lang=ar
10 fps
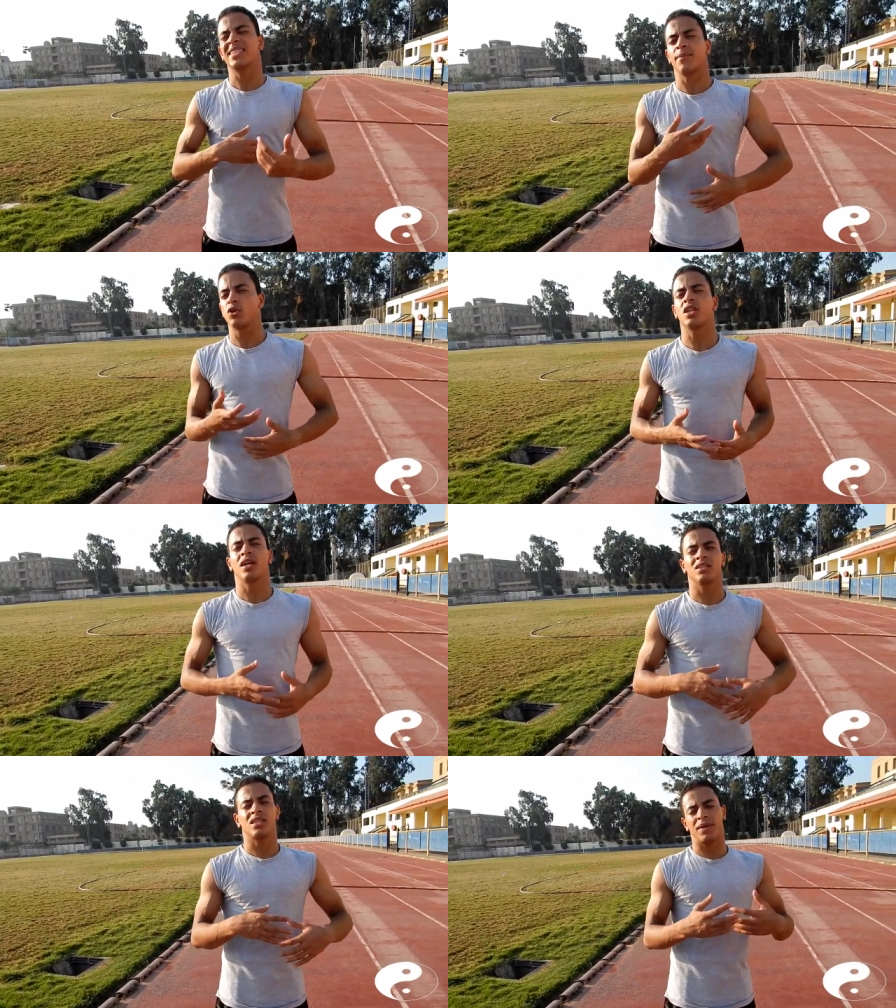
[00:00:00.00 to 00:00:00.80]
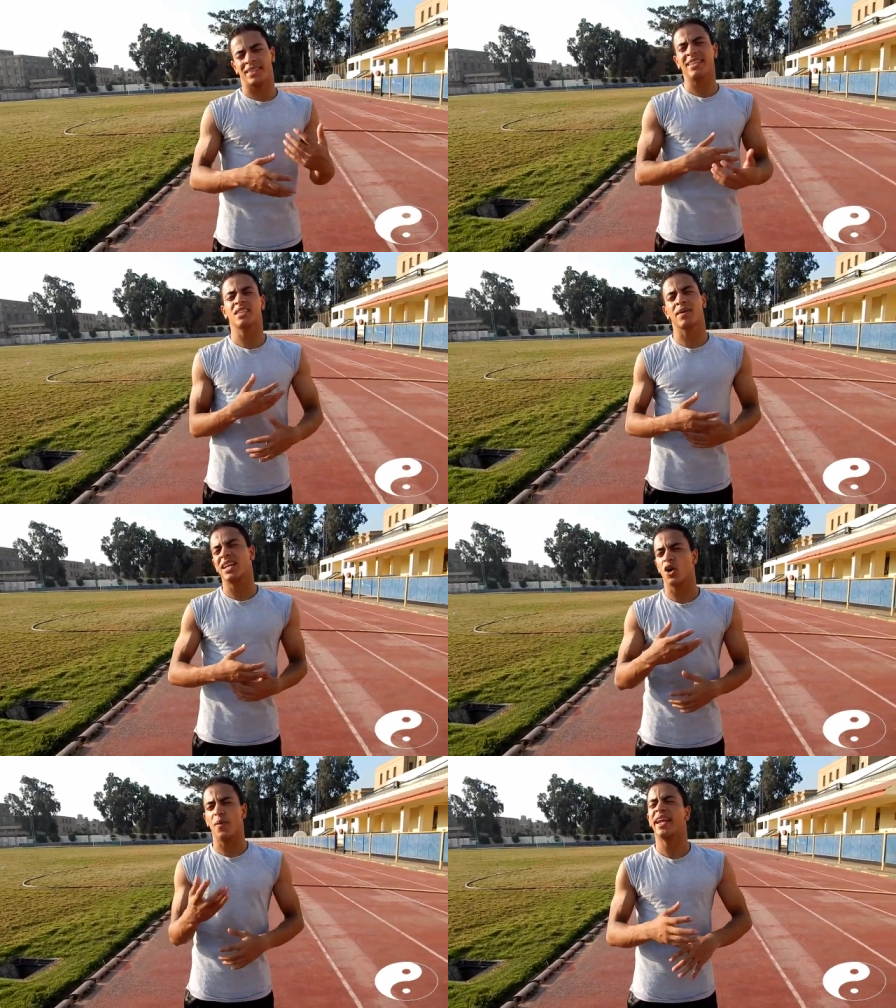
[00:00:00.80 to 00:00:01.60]
طبعا زي ما قلنا انت محتاج
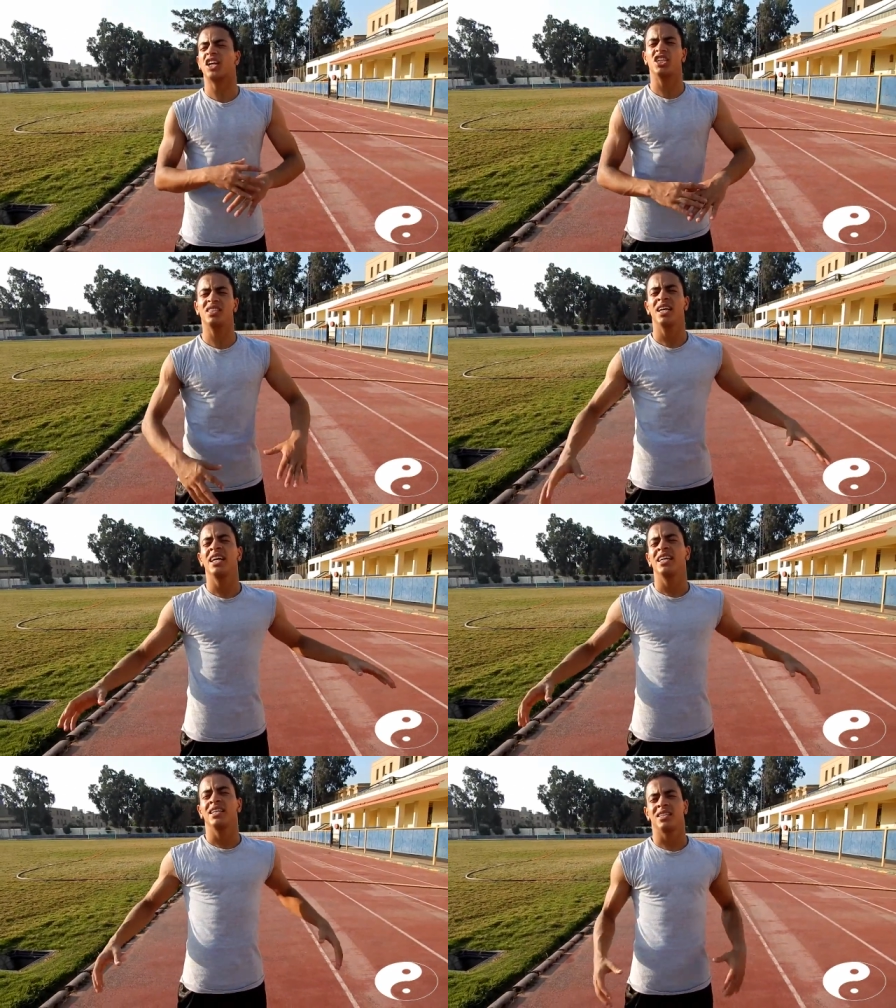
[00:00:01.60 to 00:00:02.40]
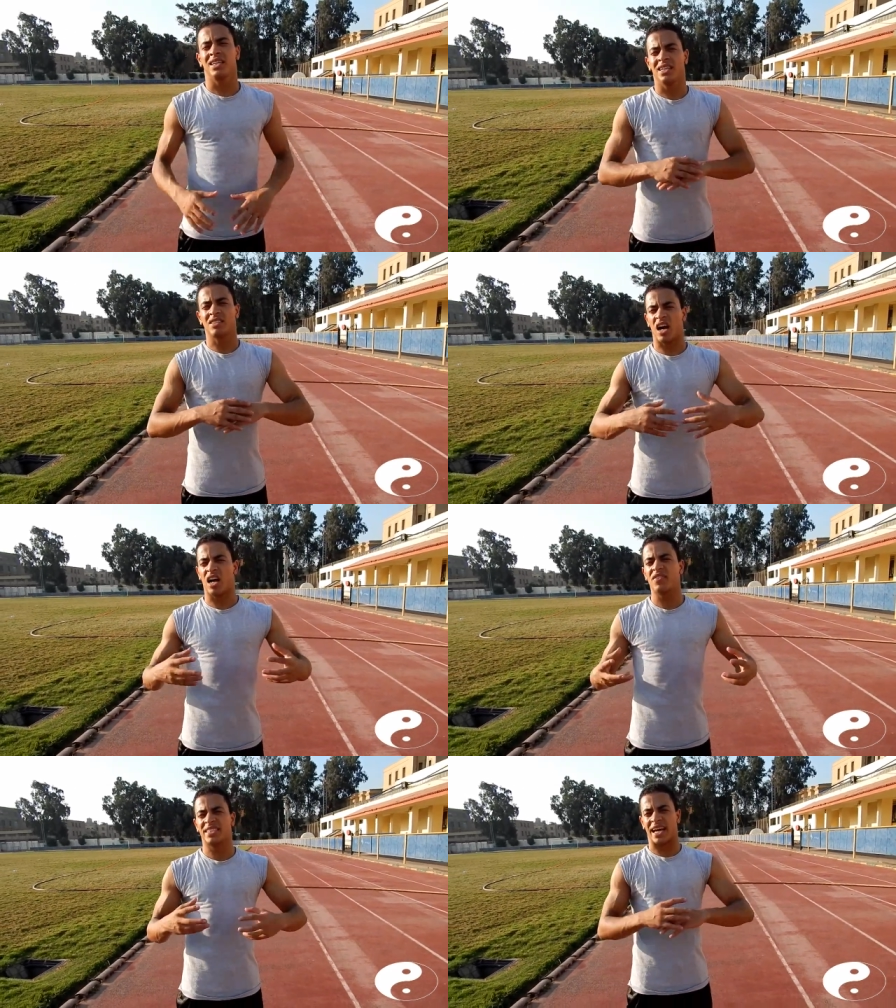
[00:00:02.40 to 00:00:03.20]
تتمرن يوميا عشان آه،
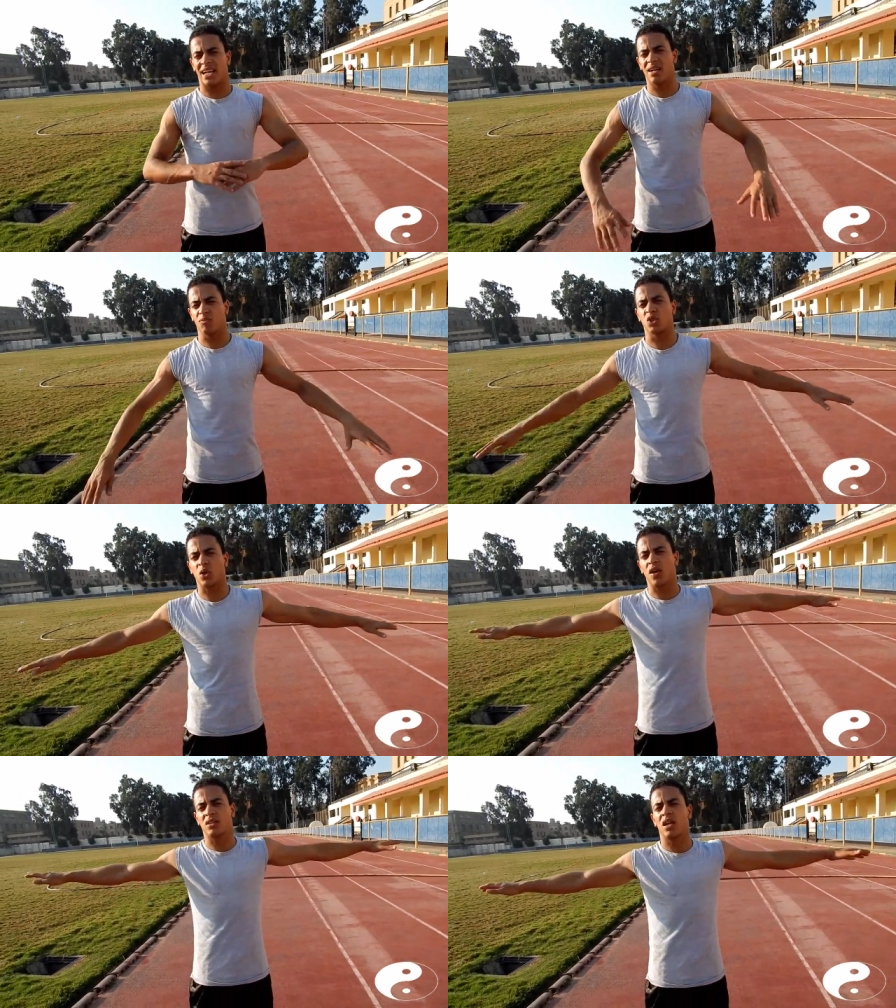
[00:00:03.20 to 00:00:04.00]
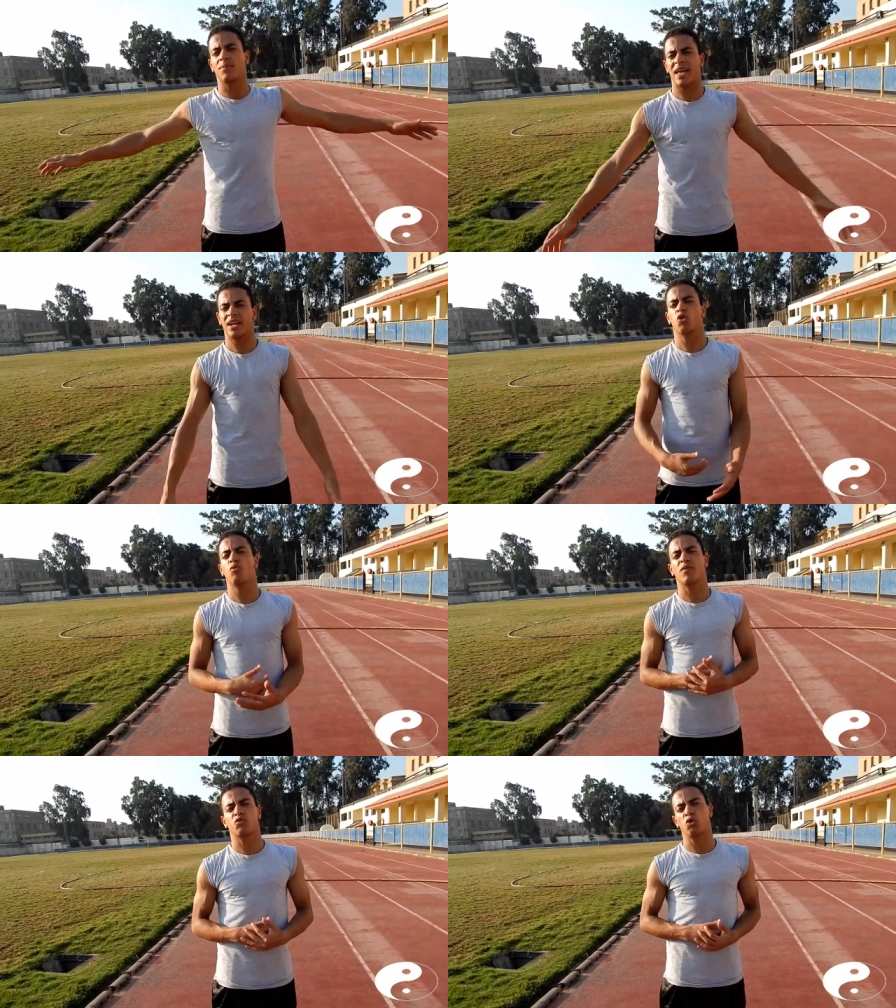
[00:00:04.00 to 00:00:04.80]
تحافظ على مستوى الاطاله بتاعك
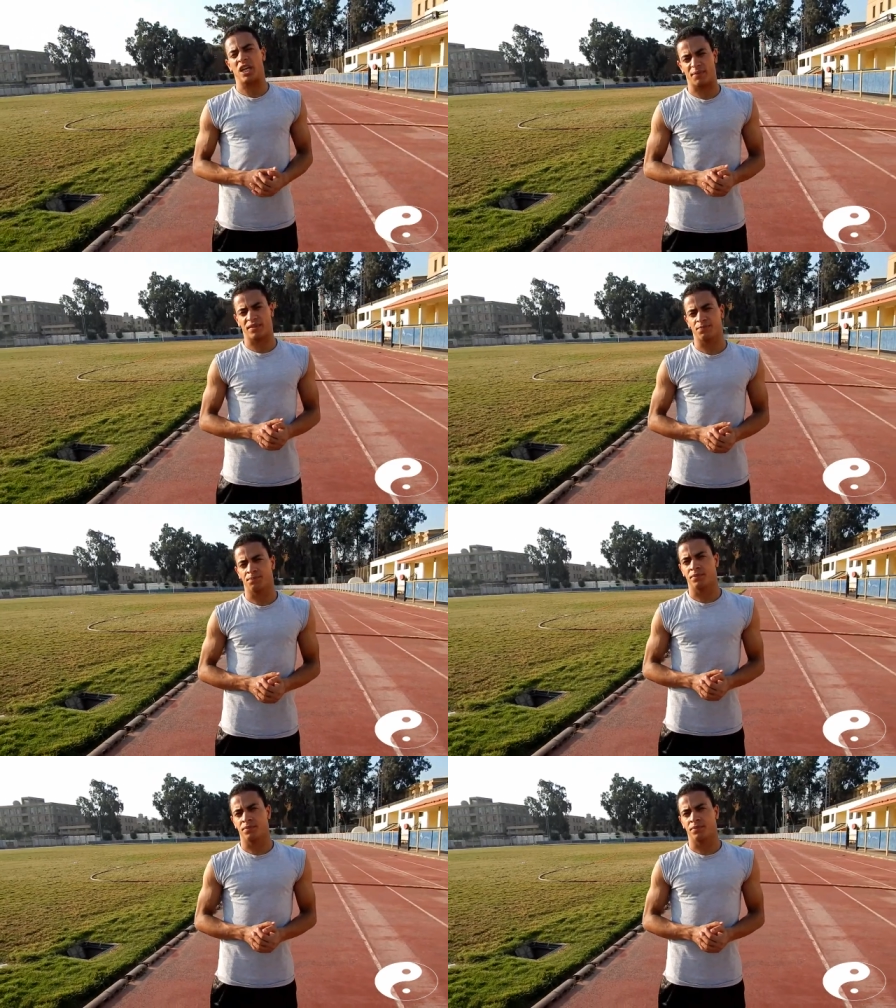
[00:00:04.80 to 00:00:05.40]
يكون مفتوح دايما